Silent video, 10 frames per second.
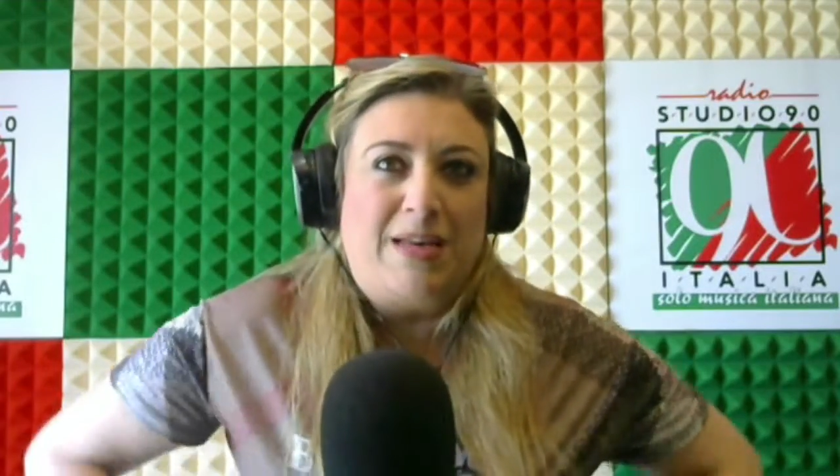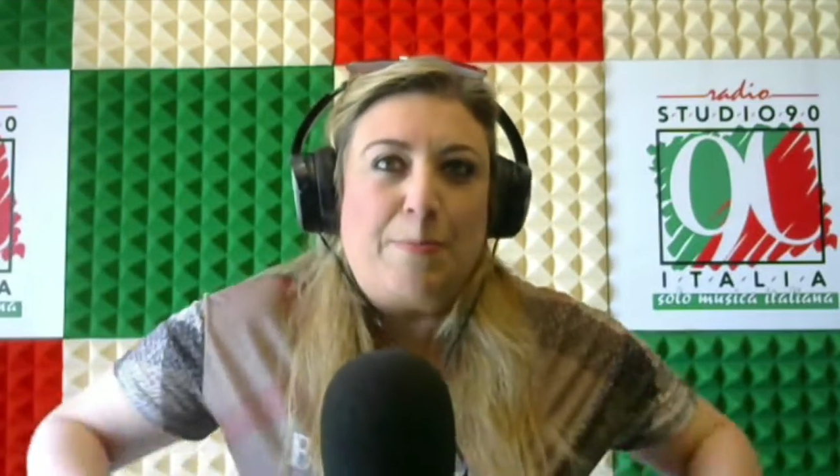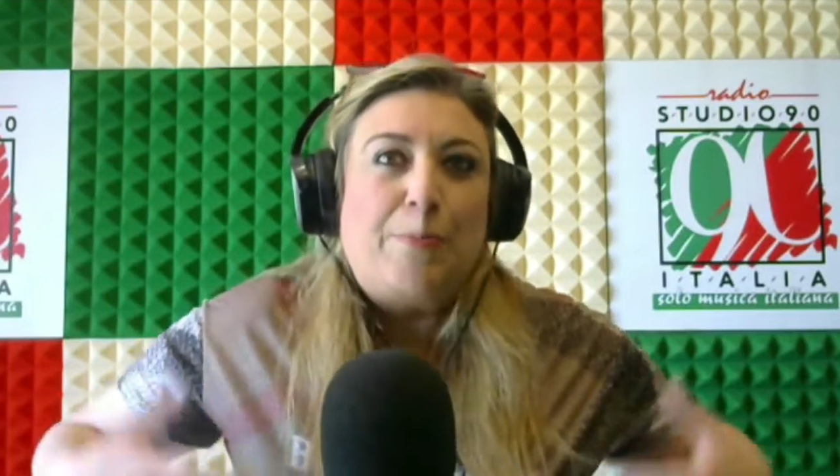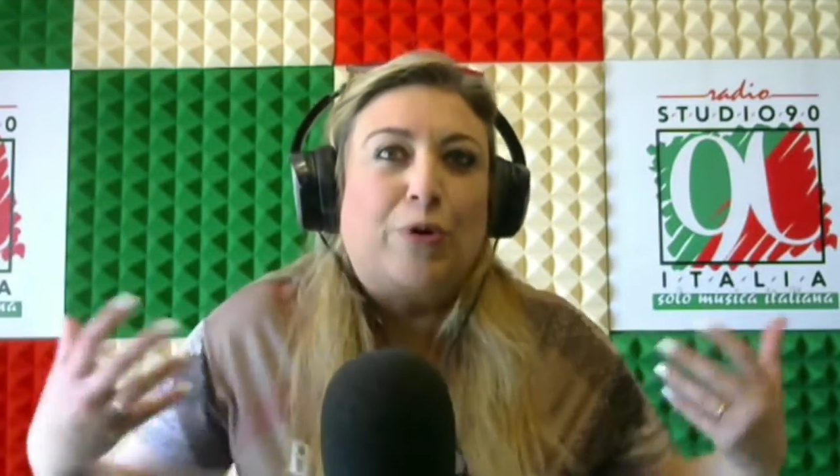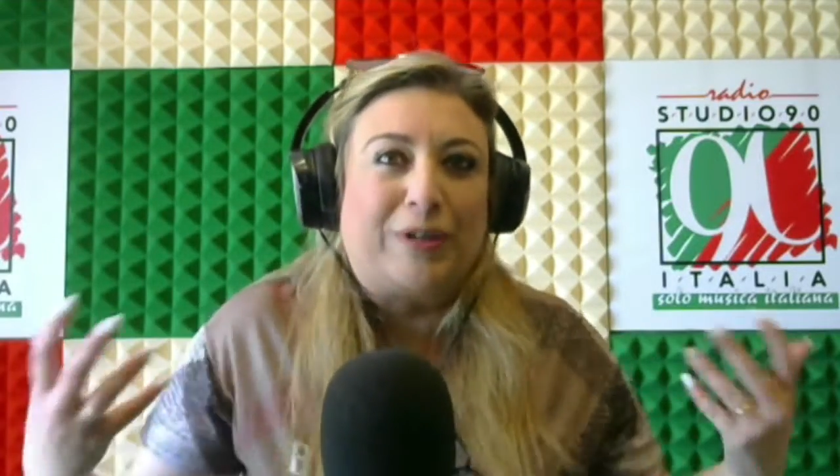
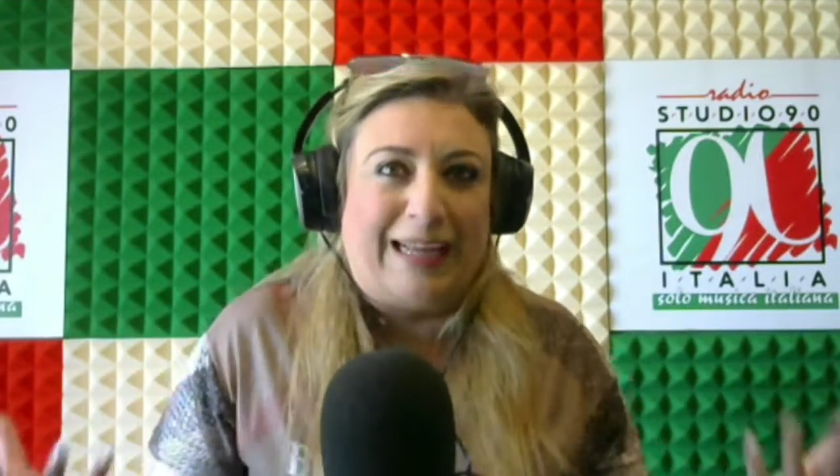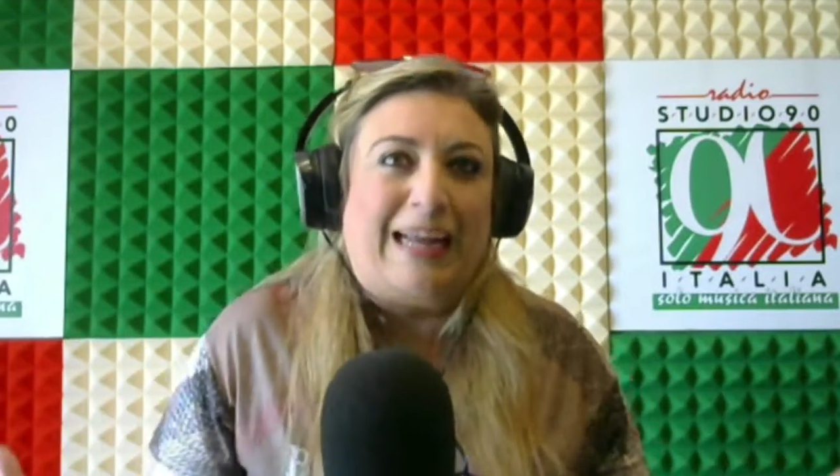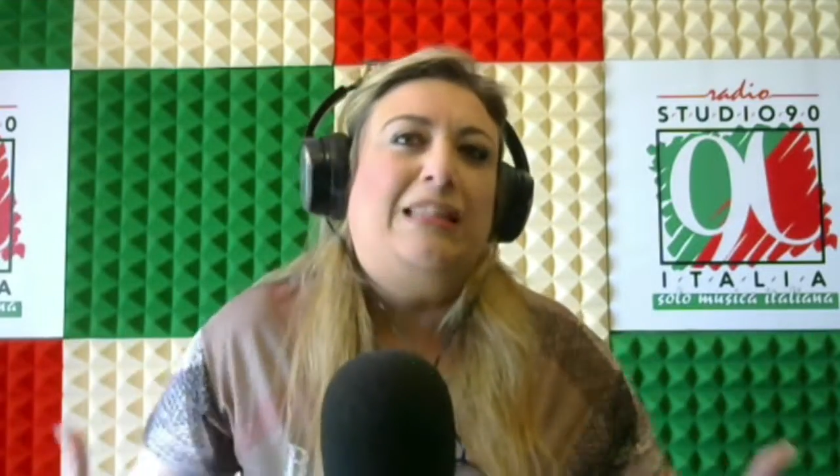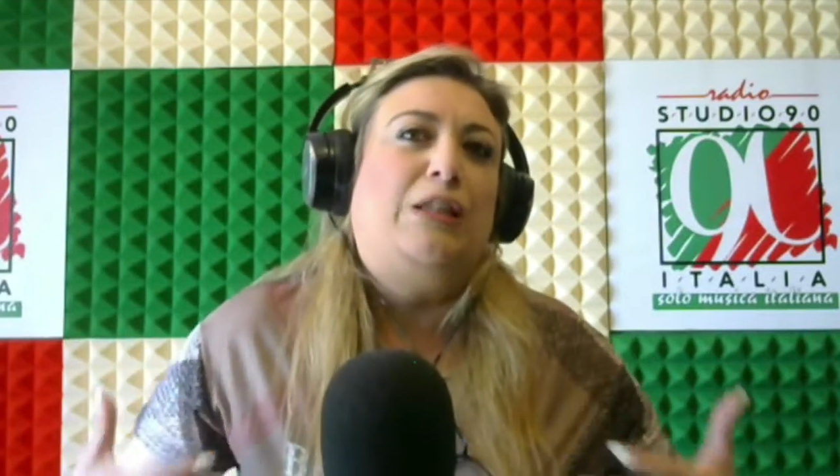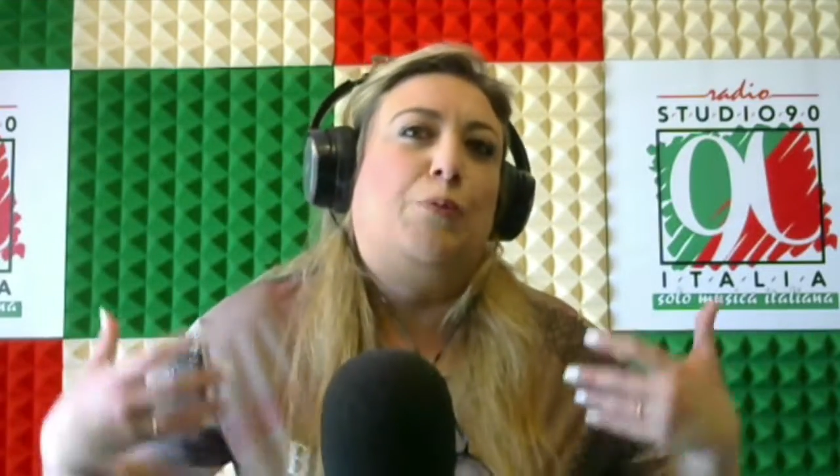
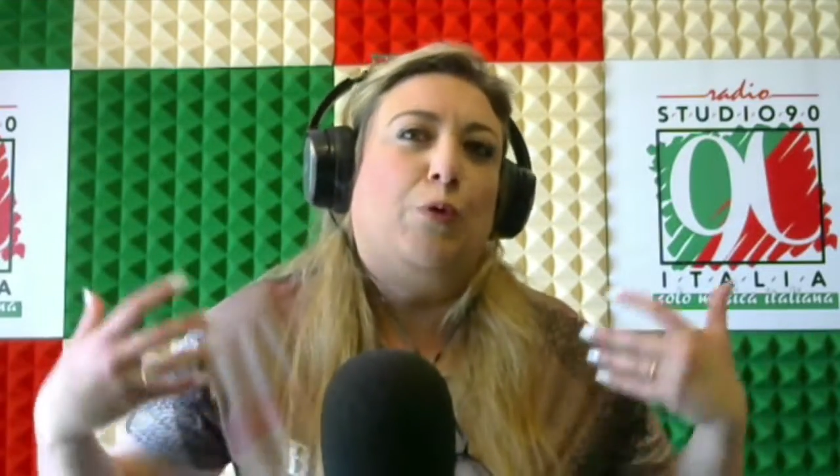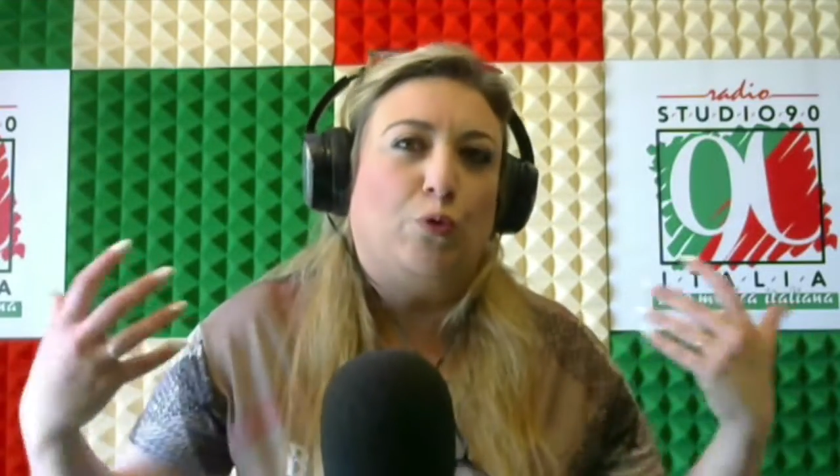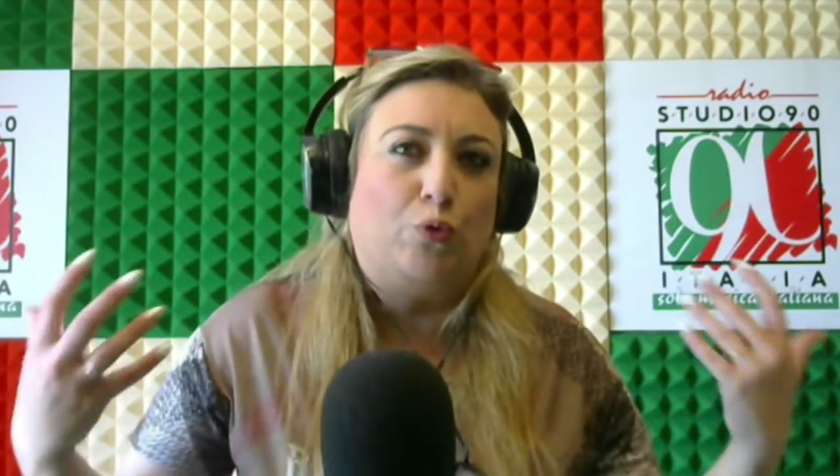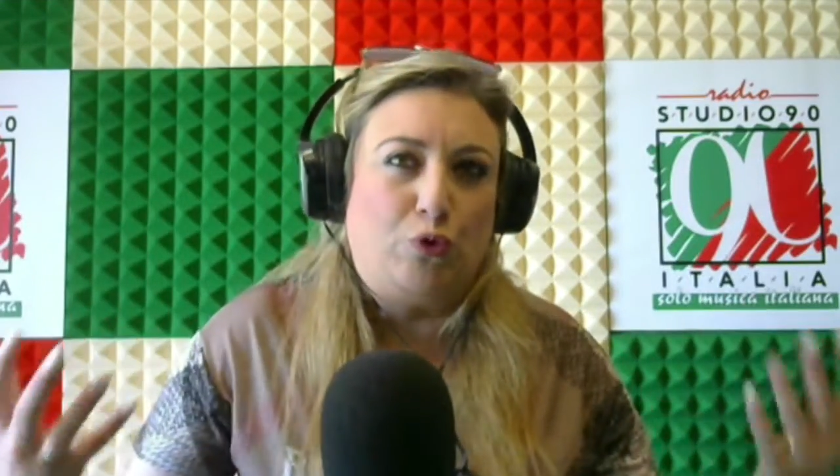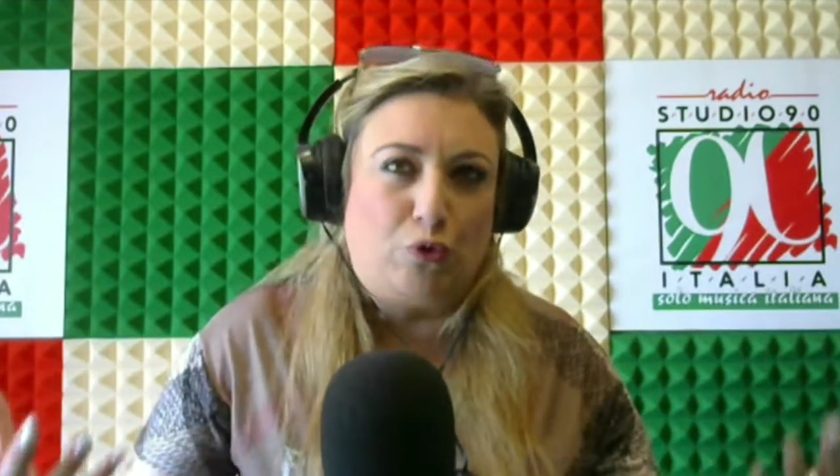importanti
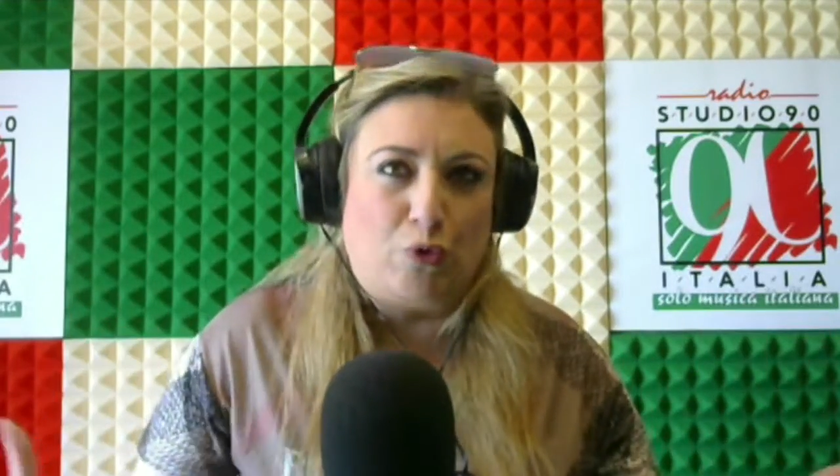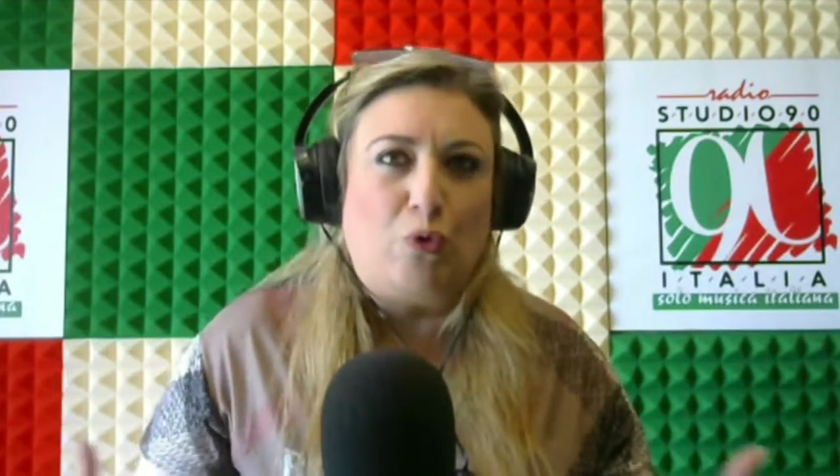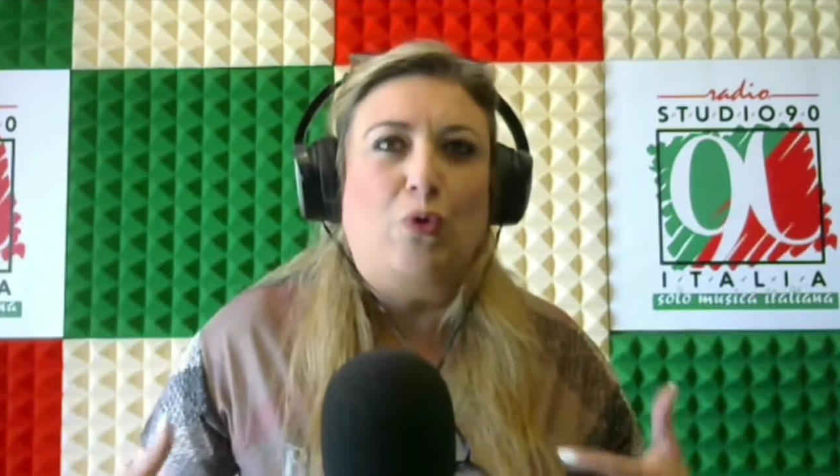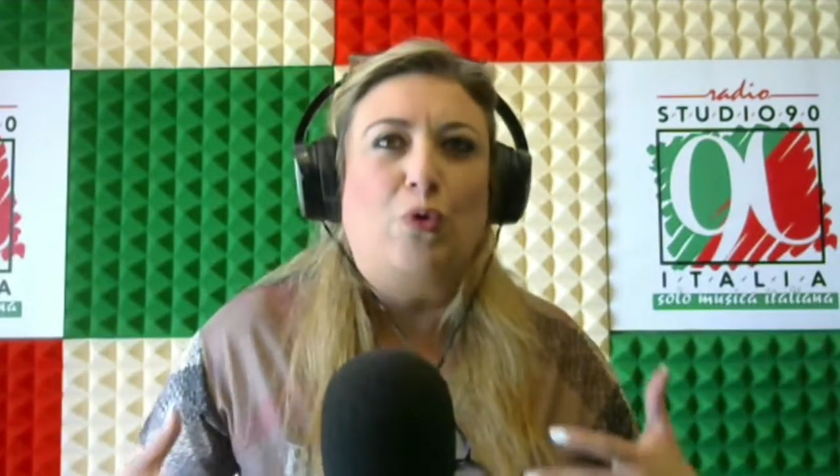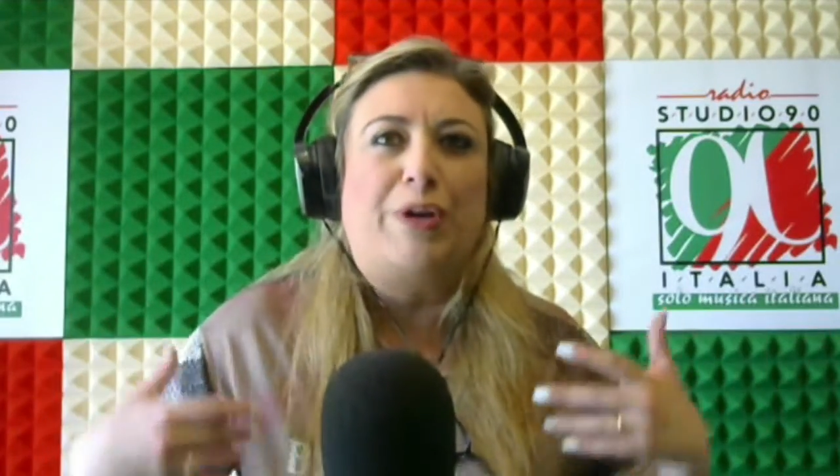
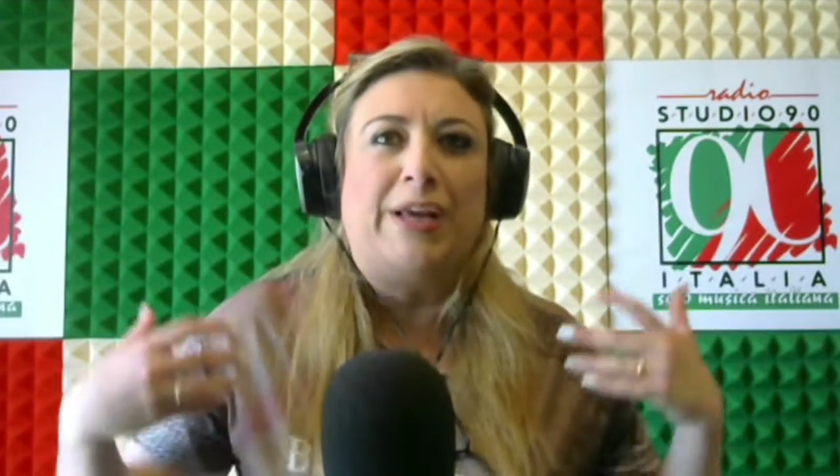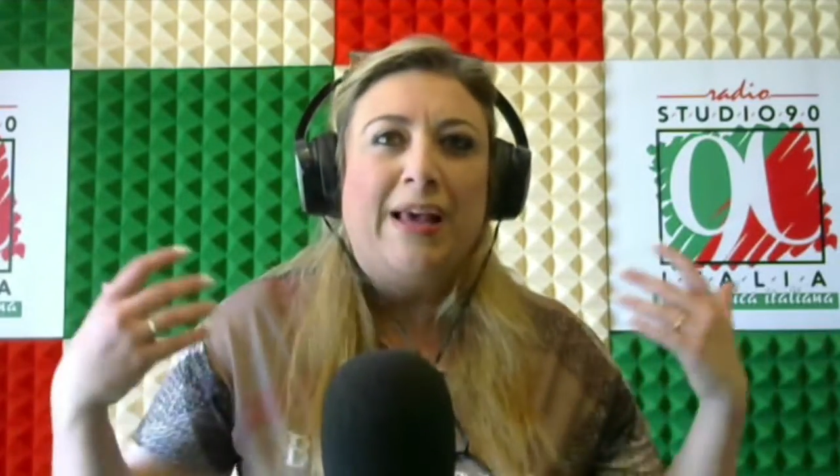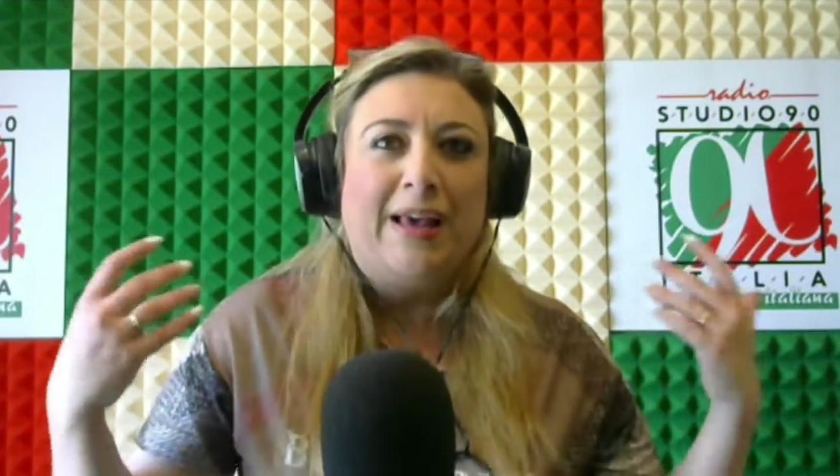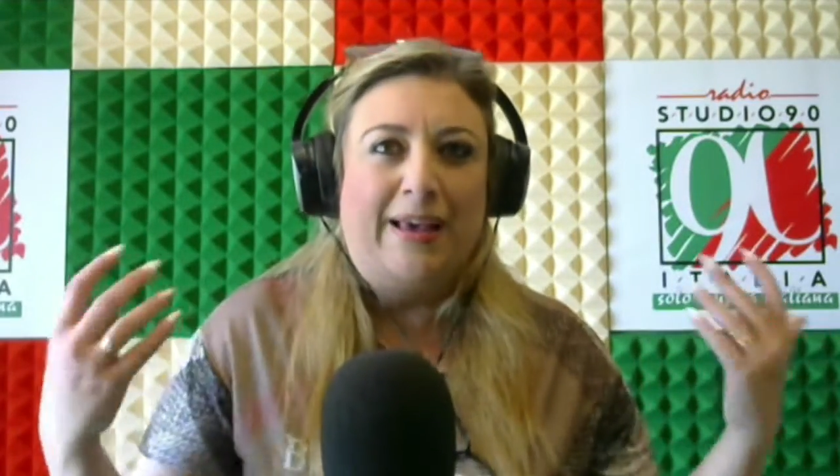produttori,